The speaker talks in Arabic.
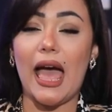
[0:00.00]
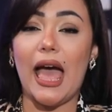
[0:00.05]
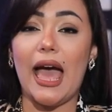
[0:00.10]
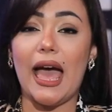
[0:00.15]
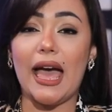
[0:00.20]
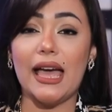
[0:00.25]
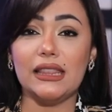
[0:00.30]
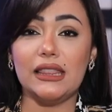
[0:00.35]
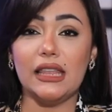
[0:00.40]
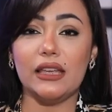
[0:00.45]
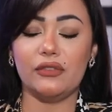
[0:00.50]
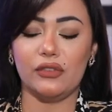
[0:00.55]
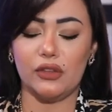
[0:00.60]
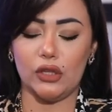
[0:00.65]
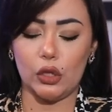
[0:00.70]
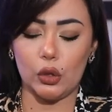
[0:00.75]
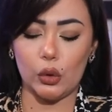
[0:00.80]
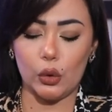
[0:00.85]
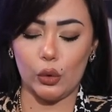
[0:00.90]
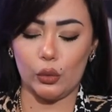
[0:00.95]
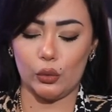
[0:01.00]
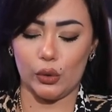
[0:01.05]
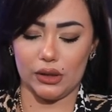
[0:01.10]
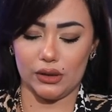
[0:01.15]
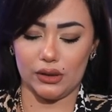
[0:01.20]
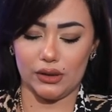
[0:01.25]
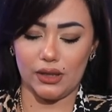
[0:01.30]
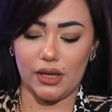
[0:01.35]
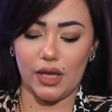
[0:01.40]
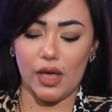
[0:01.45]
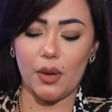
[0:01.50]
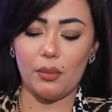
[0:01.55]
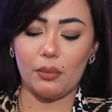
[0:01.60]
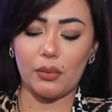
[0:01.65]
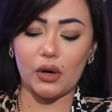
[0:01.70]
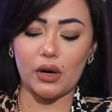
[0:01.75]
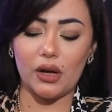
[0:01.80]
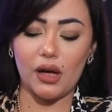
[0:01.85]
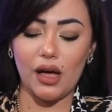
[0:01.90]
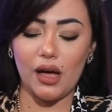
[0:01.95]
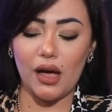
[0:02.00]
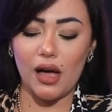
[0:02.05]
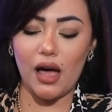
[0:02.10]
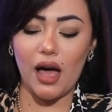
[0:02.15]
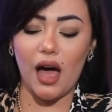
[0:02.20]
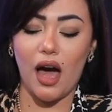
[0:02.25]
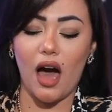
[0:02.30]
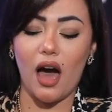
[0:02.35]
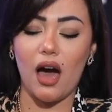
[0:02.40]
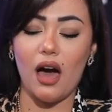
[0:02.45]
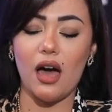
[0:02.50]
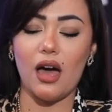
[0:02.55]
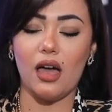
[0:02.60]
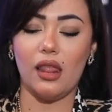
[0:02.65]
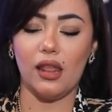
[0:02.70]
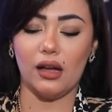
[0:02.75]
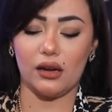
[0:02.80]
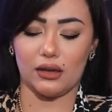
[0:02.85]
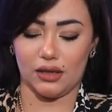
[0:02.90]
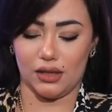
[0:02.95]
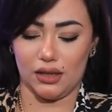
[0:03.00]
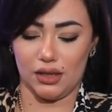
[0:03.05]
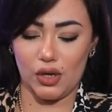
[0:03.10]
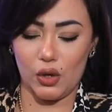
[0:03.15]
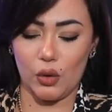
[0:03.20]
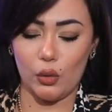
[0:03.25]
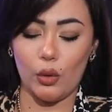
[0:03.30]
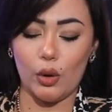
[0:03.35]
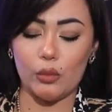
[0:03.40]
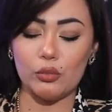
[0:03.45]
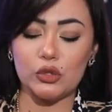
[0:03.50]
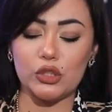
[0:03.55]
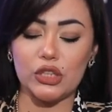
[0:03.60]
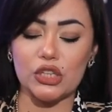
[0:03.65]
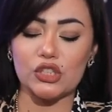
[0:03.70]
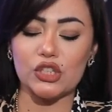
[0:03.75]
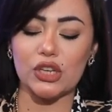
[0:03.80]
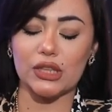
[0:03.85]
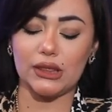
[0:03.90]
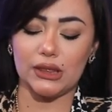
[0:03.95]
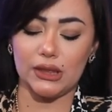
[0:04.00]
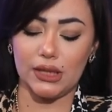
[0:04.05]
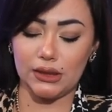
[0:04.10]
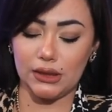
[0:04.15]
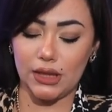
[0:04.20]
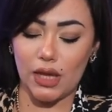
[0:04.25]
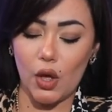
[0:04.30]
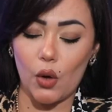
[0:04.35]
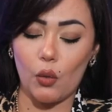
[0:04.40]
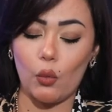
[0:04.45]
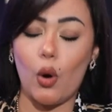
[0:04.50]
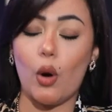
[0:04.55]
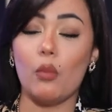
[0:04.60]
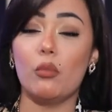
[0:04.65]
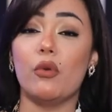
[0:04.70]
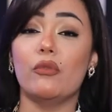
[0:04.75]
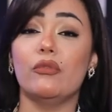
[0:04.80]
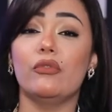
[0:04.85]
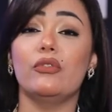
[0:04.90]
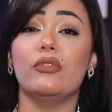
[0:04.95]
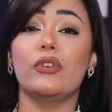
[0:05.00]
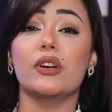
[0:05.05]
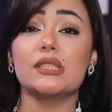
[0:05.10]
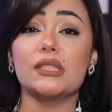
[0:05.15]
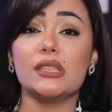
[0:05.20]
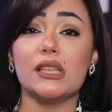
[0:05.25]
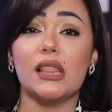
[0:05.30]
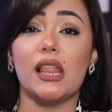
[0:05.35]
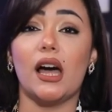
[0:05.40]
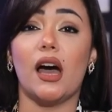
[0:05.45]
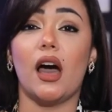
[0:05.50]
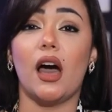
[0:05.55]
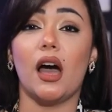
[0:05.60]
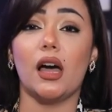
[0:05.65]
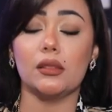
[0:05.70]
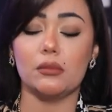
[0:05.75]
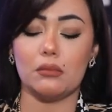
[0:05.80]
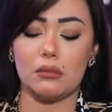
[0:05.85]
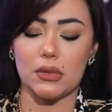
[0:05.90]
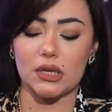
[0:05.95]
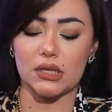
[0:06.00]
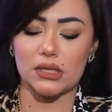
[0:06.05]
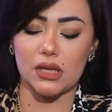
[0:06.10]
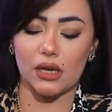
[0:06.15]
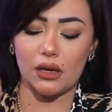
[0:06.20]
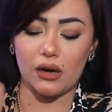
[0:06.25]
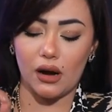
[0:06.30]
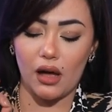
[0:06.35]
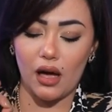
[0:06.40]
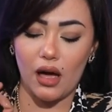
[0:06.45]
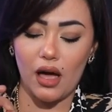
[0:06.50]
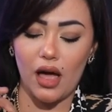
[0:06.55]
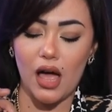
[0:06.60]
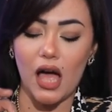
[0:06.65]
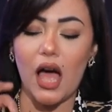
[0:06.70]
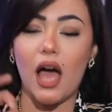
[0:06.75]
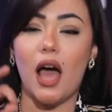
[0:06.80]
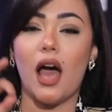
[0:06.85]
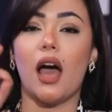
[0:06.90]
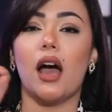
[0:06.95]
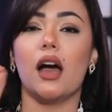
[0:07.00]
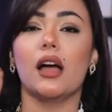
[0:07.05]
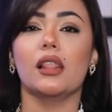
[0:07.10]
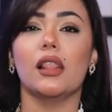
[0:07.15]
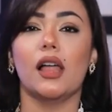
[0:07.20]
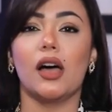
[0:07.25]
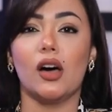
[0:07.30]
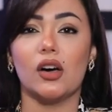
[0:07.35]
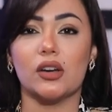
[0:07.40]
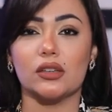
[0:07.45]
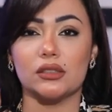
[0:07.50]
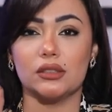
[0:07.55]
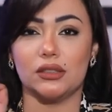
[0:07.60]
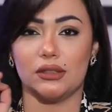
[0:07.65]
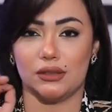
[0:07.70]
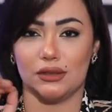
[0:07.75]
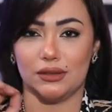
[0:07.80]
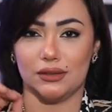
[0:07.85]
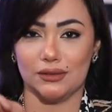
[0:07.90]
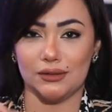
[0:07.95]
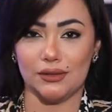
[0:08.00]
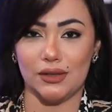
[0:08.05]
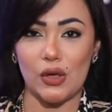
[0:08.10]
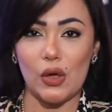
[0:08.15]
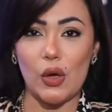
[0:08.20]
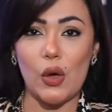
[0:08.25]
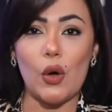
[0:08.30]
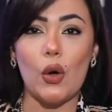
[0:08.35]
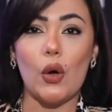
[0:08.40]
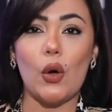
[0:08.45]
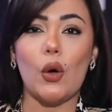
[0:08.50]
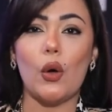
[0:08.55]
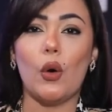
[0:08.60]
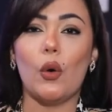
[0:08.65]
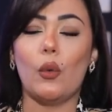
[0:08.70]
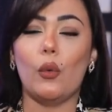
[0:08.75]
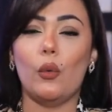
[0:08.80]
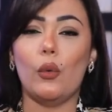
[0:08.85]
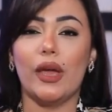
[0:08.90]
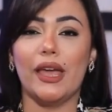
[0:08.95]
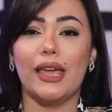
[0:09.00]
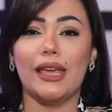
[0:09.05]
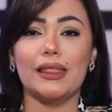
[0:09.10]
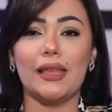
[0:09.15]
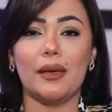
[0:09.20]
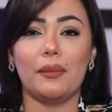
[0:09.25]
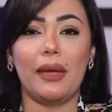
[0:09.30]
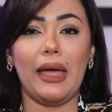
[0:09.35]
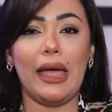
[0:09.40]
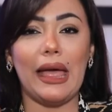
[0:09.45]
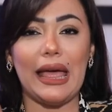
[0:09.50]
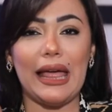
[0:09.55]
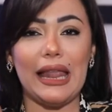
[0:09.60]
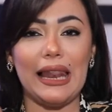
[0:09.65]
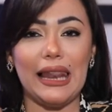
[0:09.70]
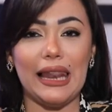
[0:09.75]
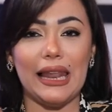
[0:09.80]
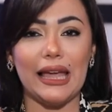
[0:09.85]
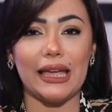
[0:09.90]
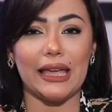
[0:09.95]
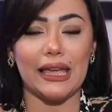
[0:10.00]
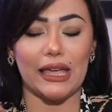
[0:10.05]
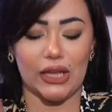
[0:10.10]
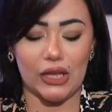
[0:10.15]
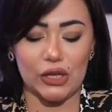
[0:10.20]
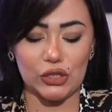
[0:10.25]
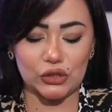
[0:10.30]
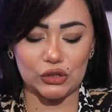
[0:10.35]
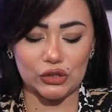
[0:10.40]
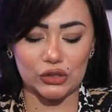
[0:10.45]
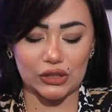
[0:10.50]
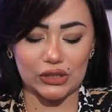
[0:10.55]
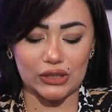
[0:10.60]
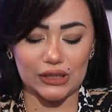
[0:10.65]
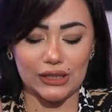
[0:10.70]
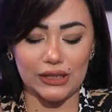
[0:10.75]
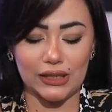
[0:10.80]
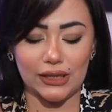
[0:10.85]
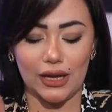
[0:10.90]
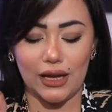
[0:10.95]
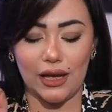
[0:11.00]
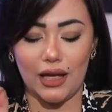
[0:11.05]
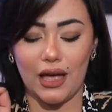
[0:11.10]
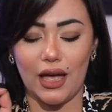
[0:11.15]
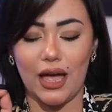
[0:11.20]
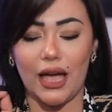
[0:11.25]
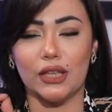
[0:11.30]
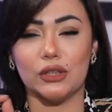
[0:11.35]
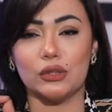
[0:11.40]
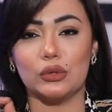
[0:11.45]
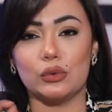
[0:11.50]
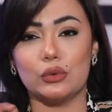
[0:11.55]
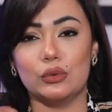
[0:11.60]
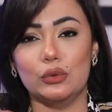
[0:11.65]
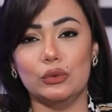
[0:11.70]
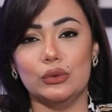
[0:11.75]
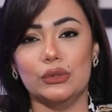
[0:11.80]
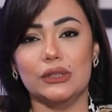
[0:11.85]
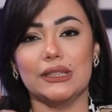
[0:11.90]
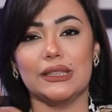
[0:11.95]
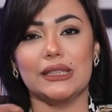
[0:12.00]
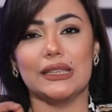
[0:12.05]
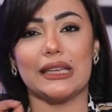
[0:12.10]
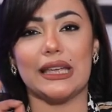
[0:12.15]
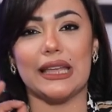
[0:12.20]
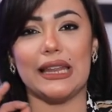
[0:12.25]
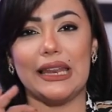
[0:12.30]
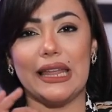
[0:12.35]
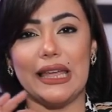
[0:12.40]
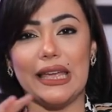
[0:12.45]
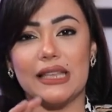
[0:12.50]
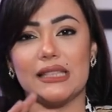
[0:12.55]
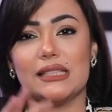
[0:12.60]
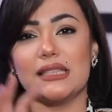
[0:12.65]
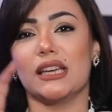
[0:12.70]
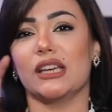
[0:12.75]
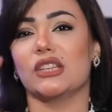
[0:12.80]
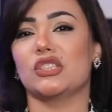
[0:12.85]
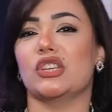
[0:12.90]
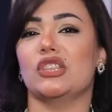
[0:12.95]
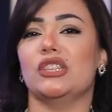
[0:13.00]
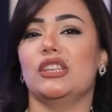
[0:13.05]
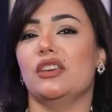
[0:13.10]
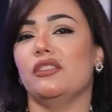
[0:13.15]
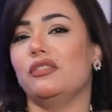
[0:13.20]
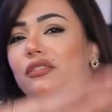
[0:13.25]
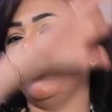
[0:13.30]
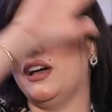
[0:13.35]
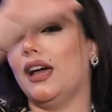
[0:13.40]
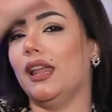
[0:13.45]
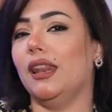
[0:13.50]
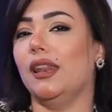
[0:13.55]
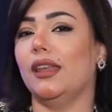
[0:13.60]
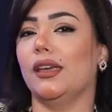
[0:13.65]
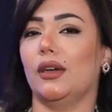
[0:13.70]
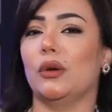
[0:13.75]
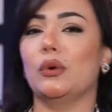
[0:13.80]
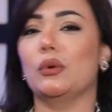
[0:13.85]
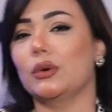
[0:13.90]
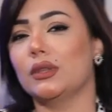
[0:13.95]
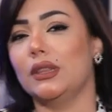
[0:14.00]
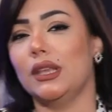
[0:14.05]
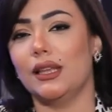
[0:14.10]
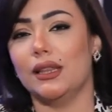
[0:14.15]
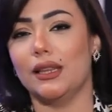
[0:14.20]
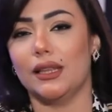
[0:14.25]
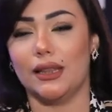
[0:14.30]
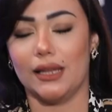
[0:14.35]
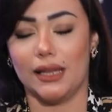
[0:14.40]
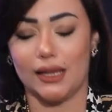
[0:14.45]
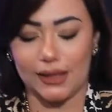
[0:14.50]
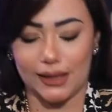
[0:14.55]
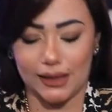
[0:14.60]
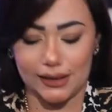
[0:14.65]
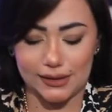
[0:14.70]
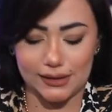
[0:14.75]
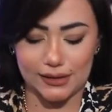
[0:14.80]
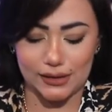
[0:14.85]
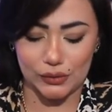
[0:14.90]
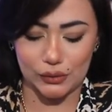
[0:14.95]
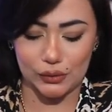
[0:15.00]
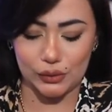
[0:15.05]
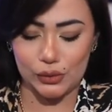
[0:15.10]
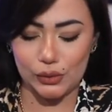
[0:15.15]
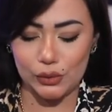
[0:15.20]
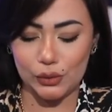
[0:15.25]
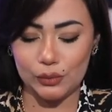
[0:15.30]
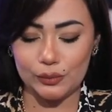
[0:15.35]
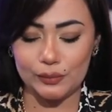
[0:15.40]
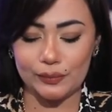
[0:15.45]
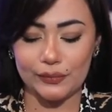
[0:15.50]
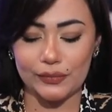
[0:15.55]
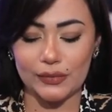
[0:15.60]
هدفي هو إبقائها عالقة ومتشتتة ومنفصلة عن مسارها الحقيقي وهنا بقى قالك الطريقة هتكون كالآتي عشان يفعل الكوكتيل اللي قال عليه ده كله